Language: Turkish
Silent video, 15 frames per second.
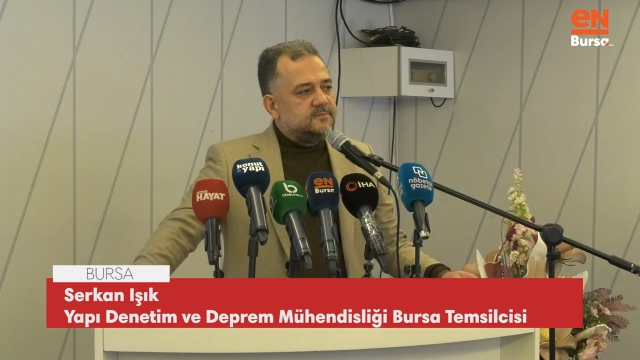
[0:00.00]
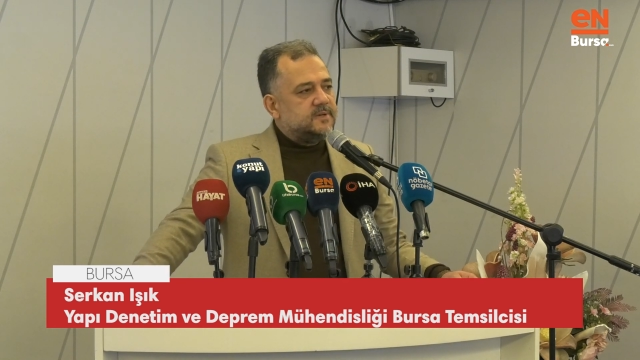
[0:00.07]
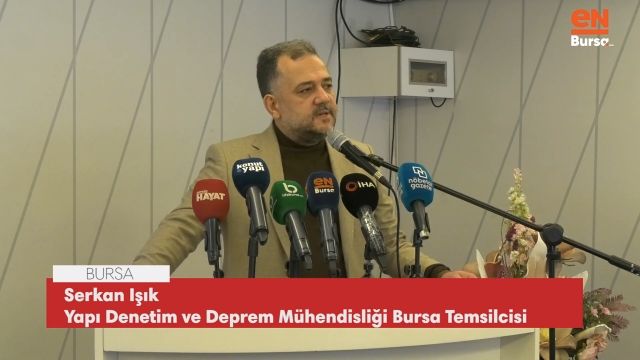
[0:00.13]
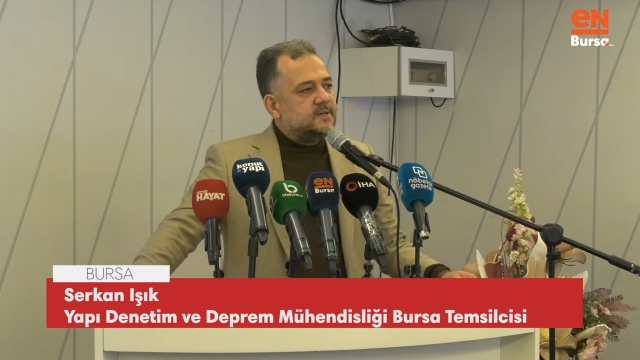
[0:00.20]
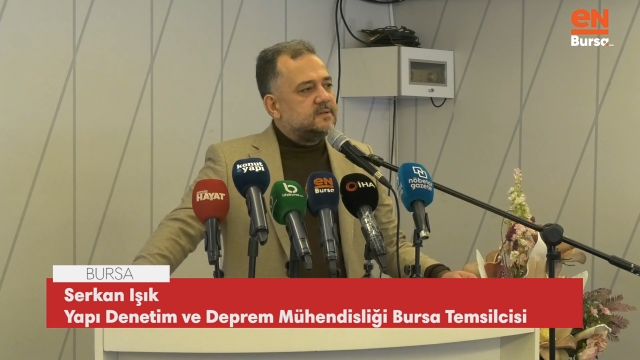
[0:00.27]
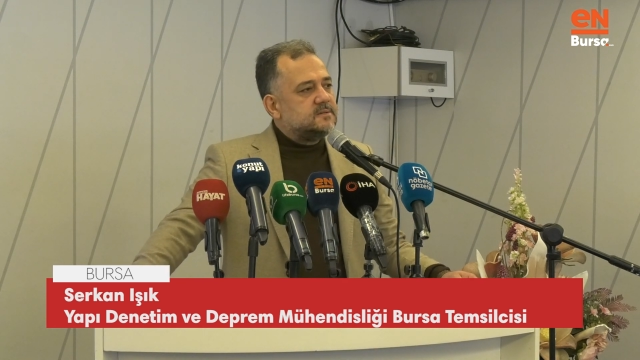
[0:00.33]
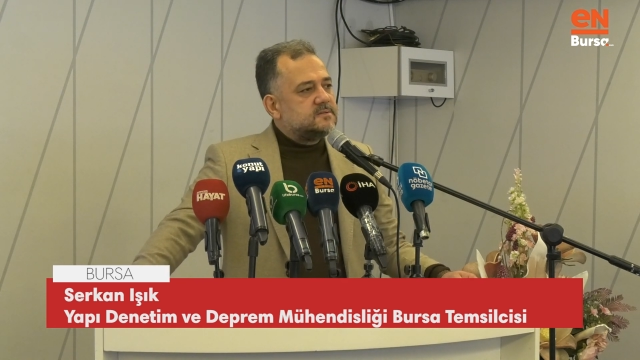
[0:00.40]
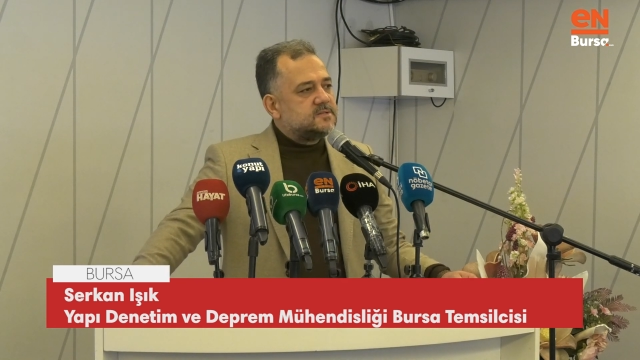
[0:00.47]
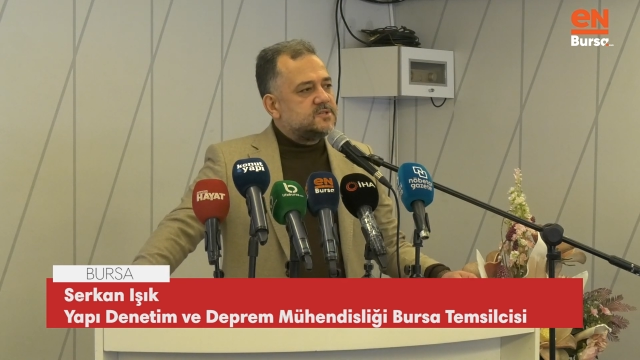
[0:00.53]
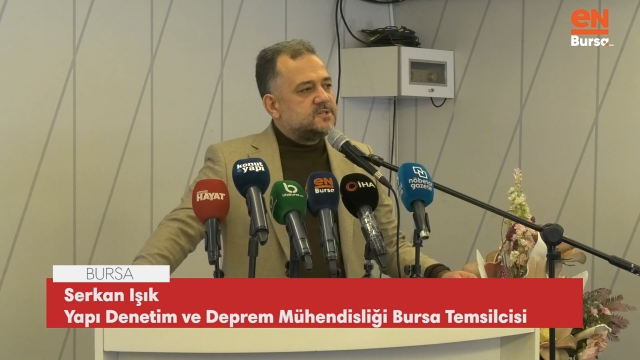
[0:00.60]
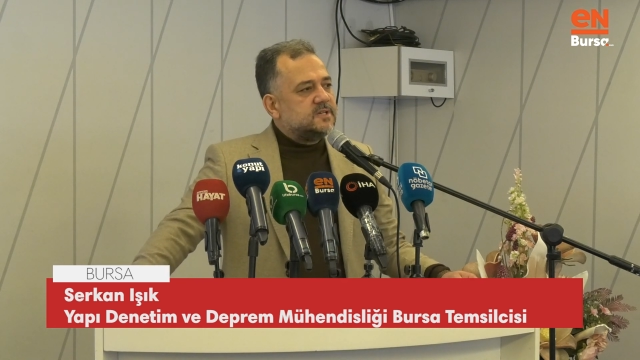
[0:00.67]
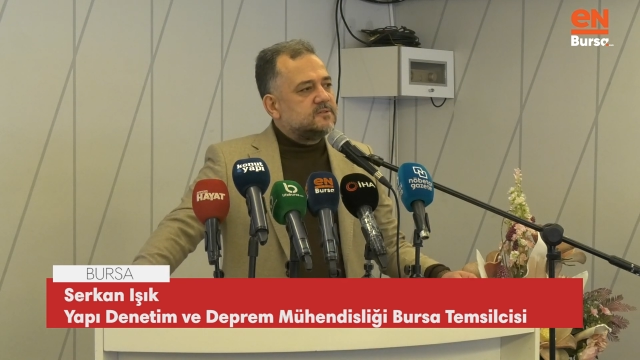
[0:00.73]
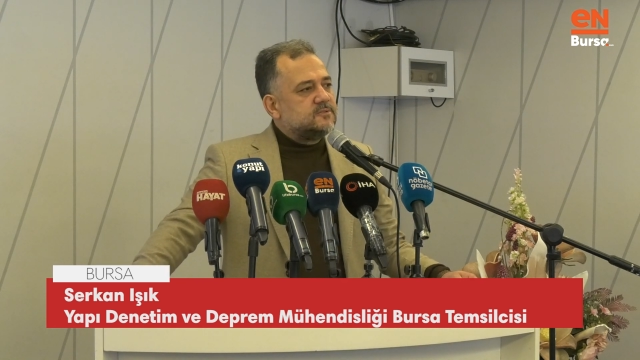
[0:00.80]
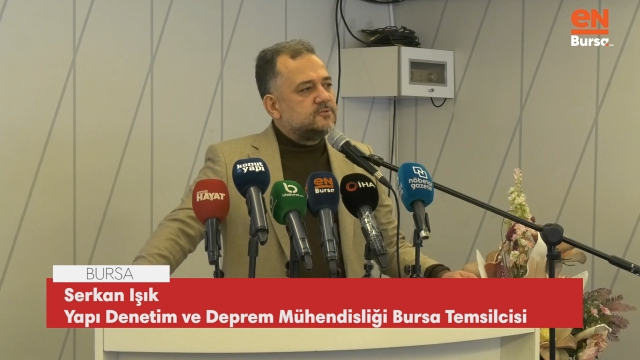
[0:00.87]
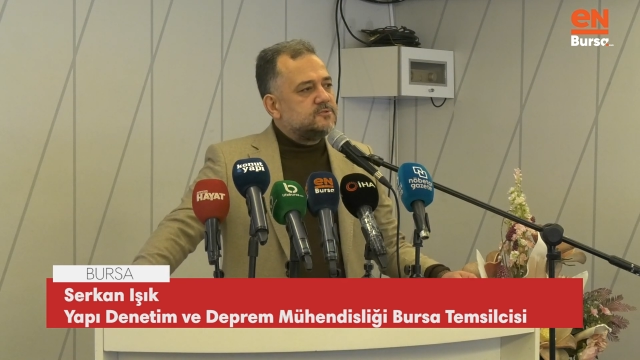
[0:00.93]
ve
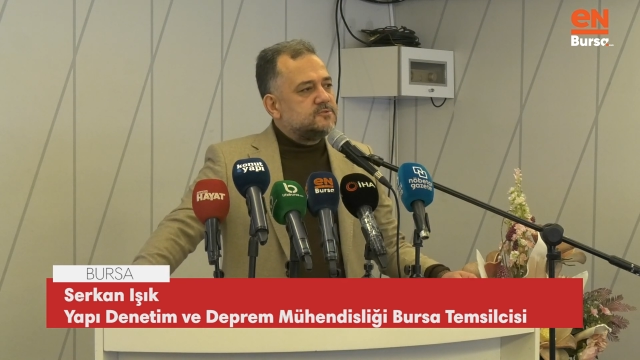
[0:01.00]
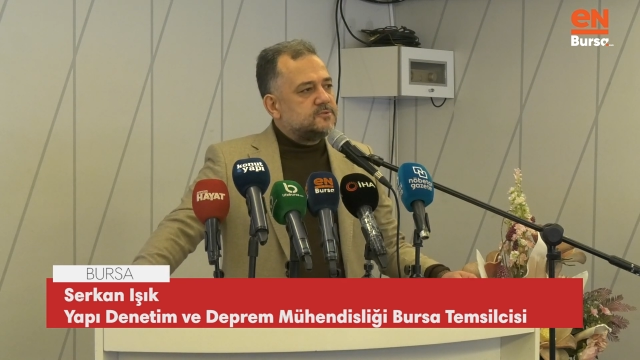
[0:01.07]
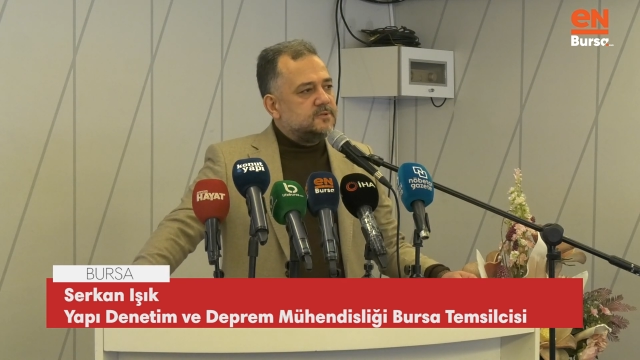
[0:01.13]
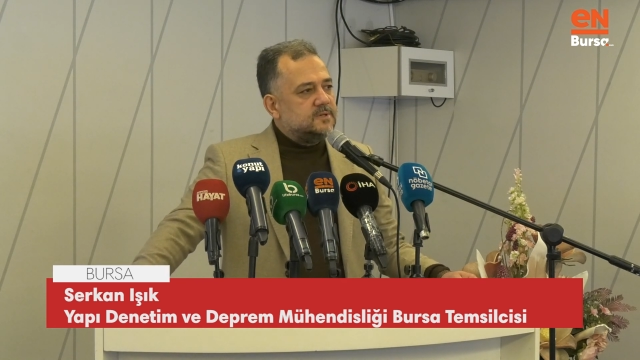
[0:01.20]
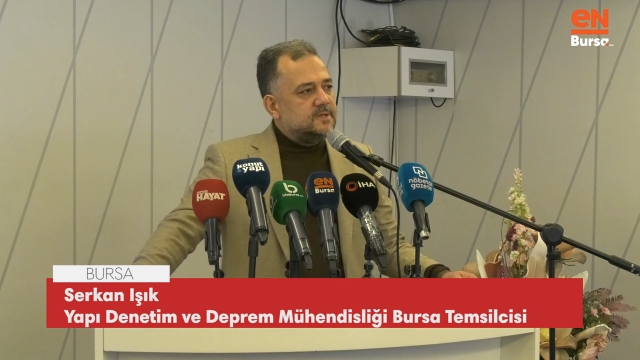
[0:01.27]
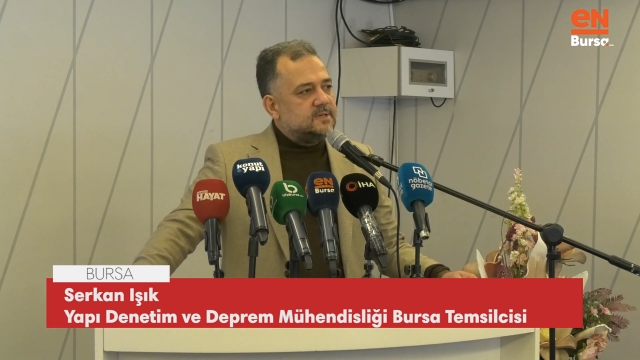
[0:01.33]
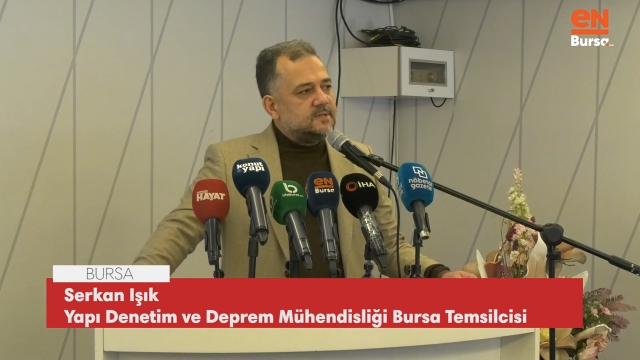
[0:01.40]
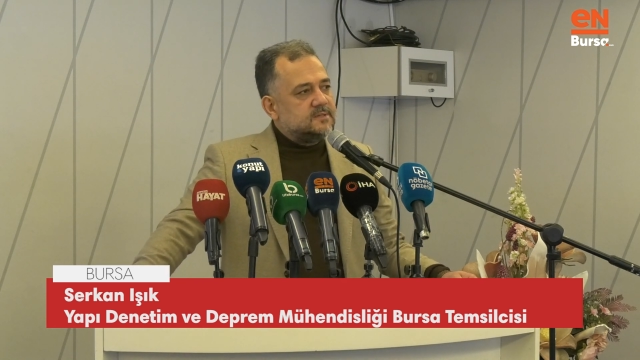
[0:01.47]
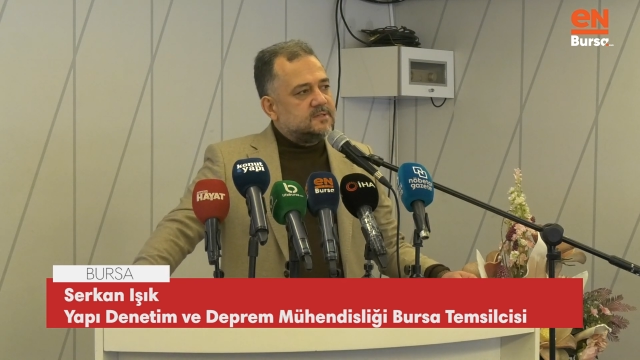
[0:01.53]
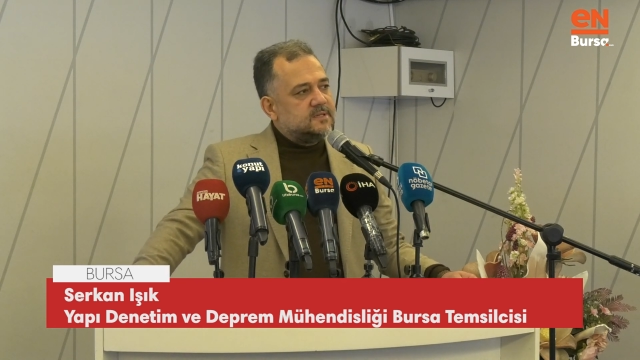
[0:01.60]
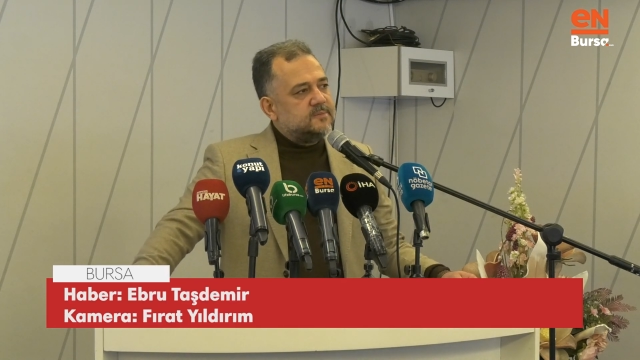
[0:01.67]
sıcak konusuyla